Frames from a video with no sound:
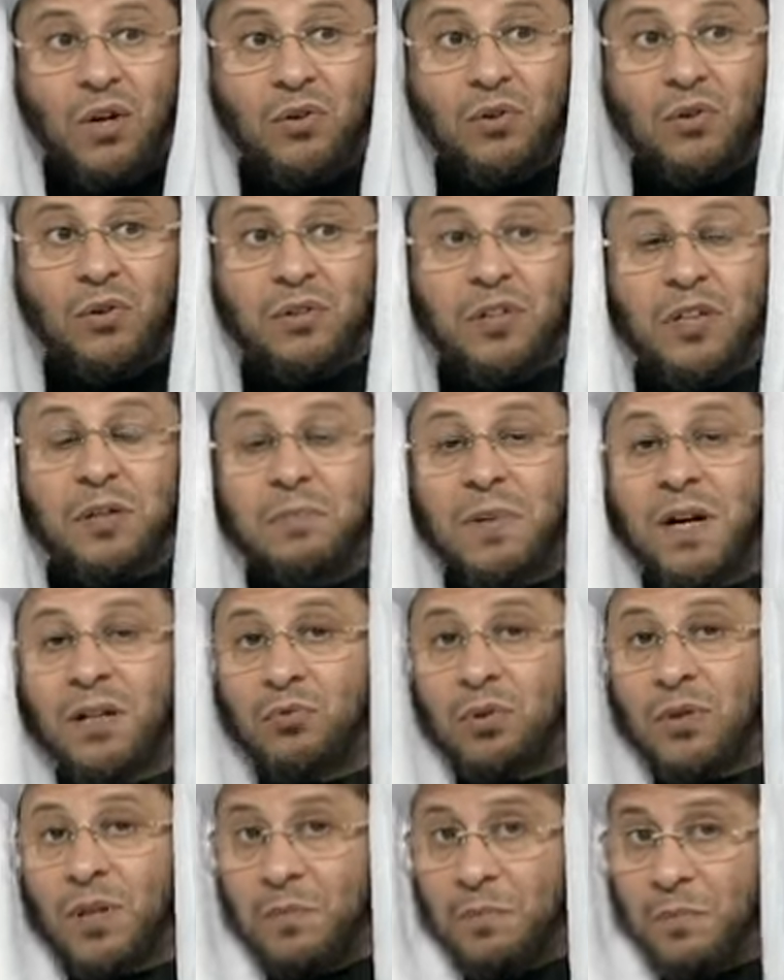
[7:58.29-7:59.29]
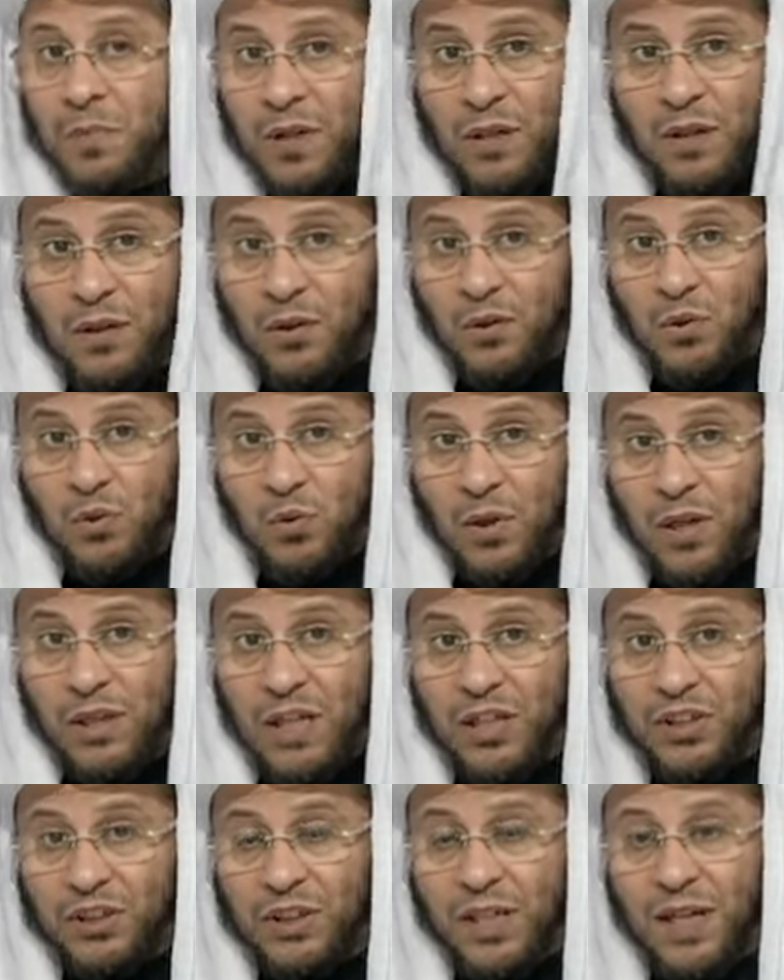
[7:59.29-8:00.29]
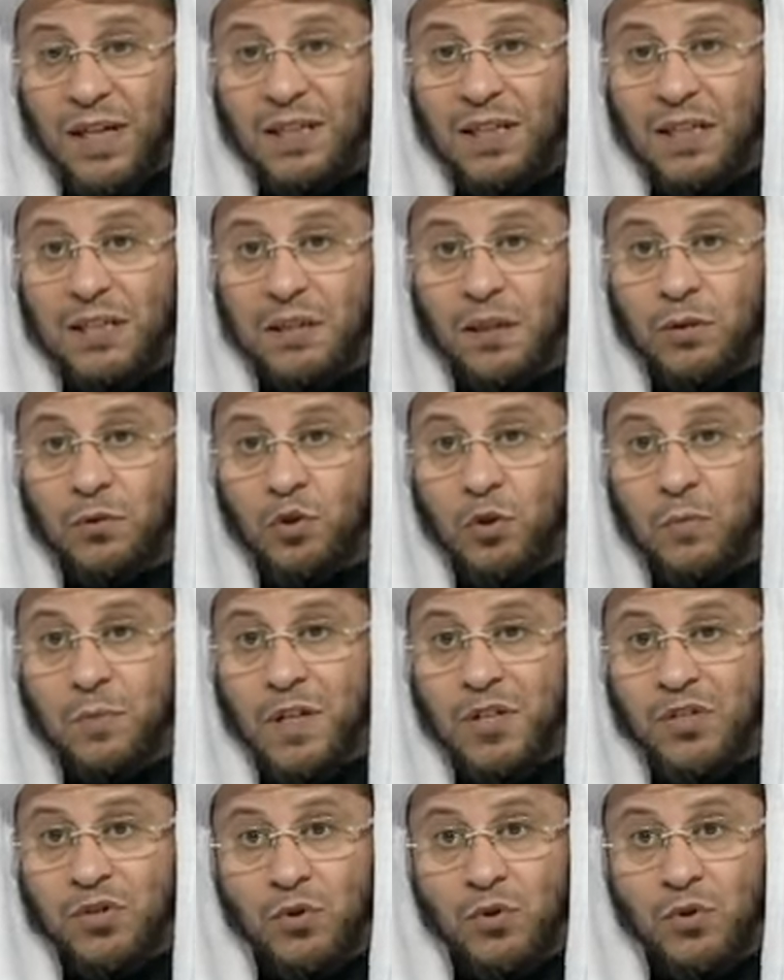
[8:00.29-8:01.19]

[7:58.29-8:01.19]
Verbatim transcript: كونك ما تلبين له الاشياء التي يطلبها